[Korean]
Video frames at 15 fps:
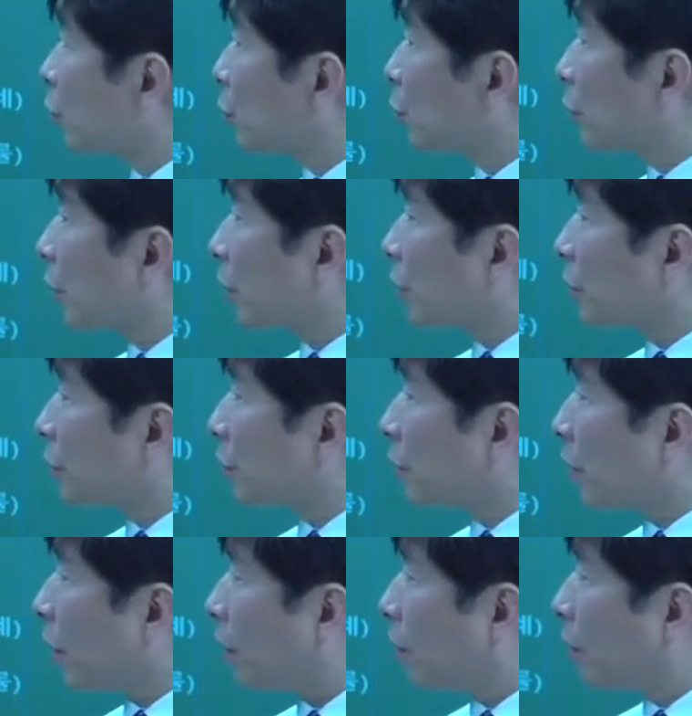어떻게 할
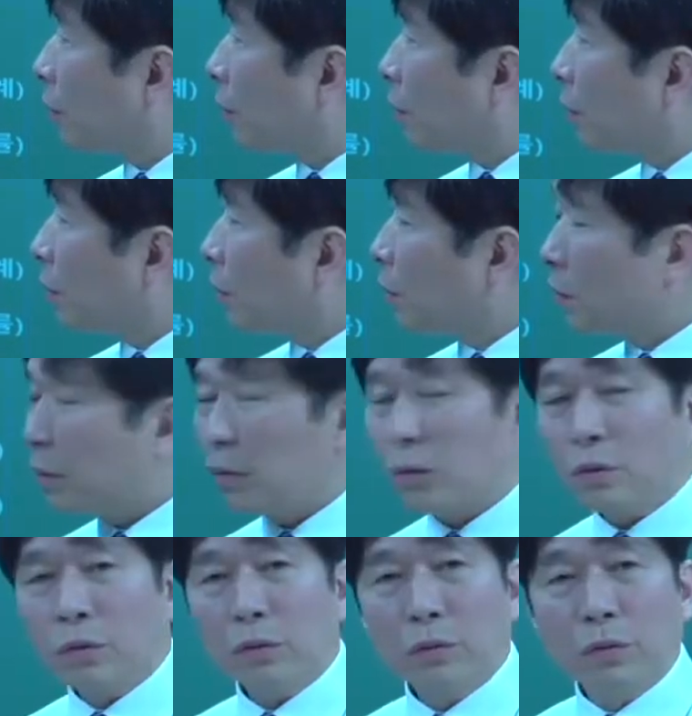것인가
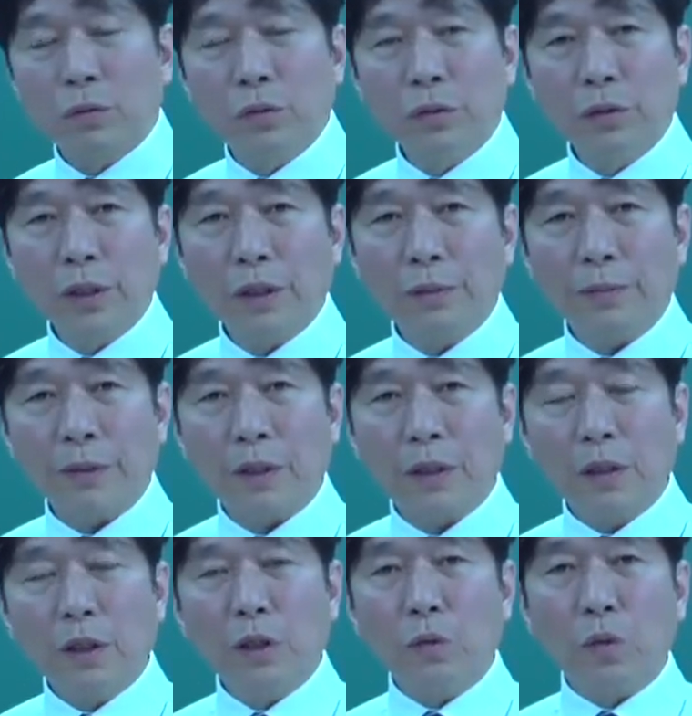그 얘기입니다.
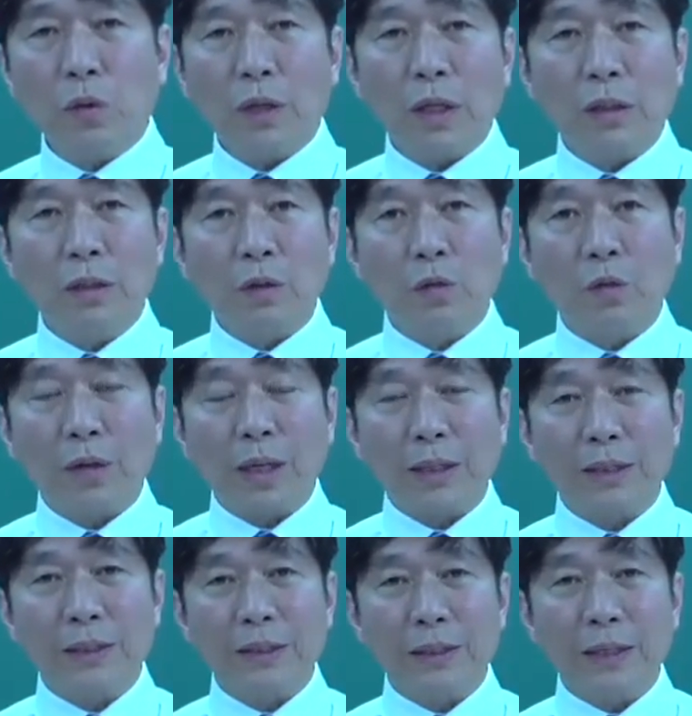7칸 끌고 갈
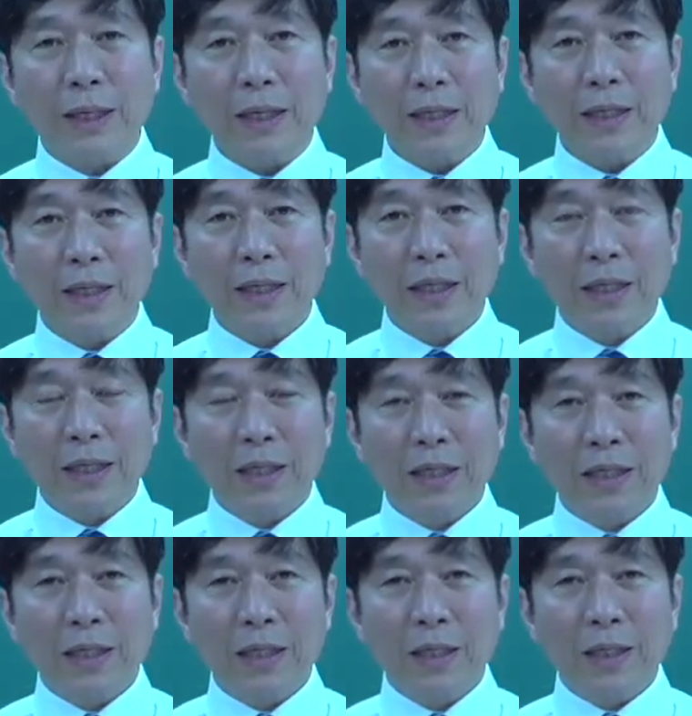것인가
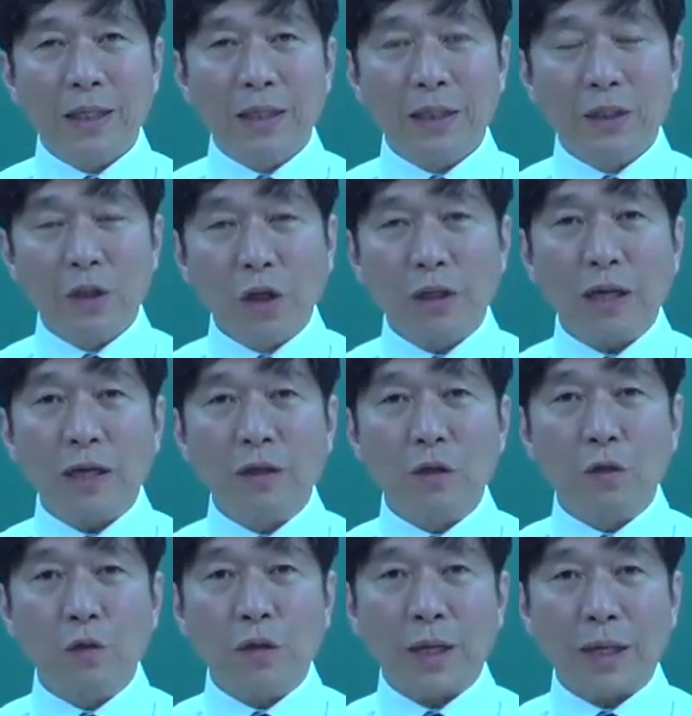10칸
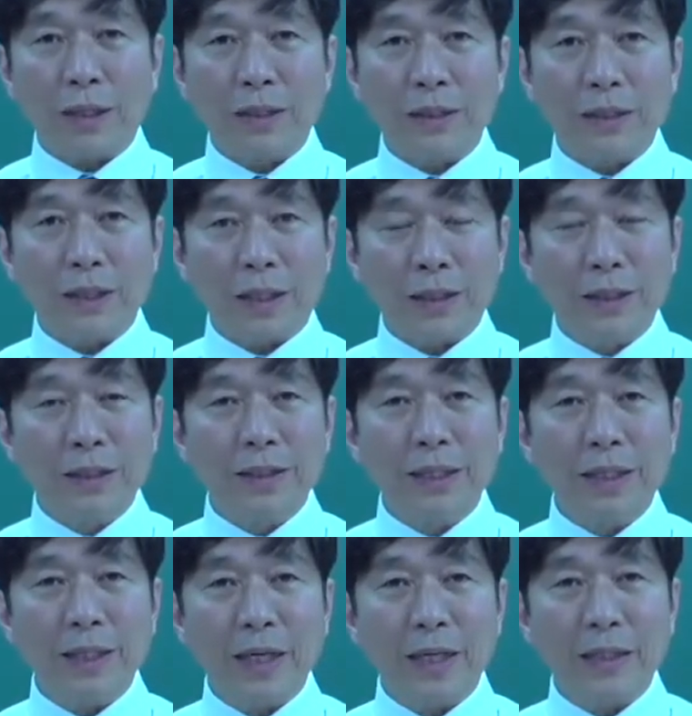끌고 갈 것인가 그
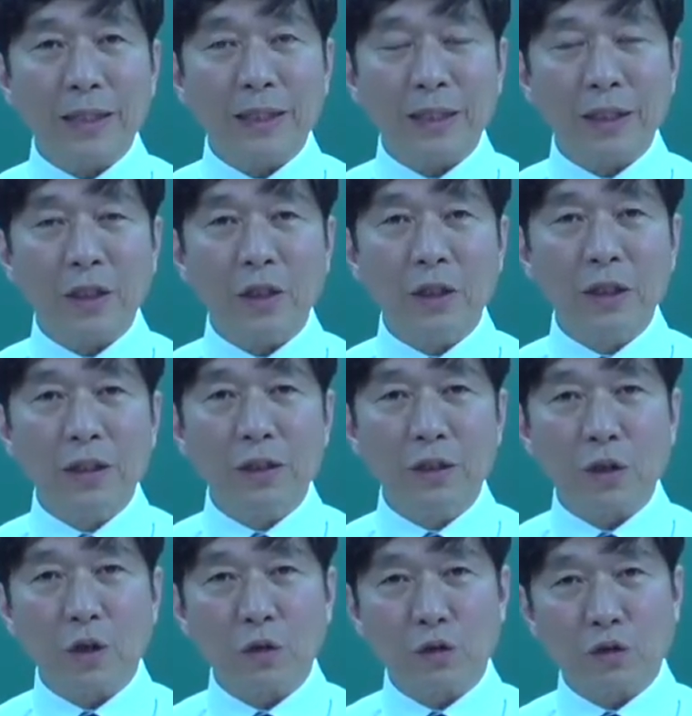얘기하는 게
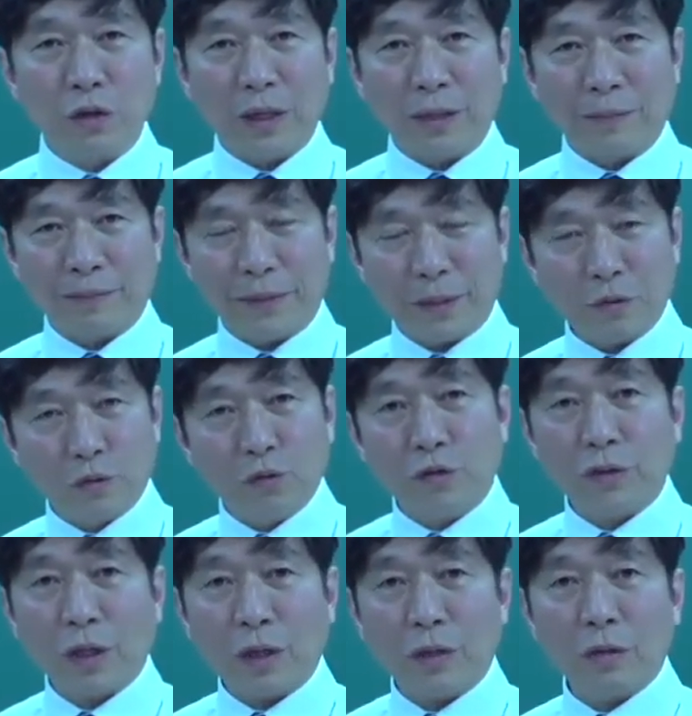견인정수라는 겁니다.
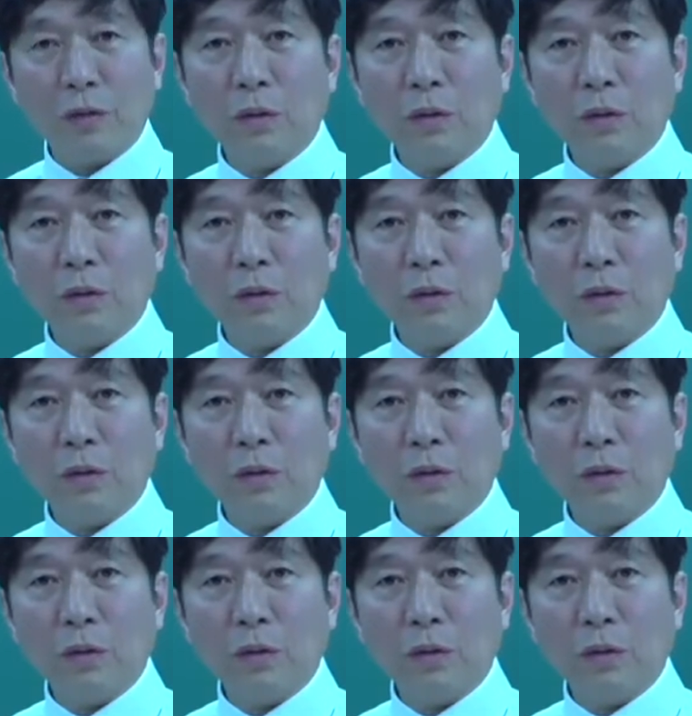숫자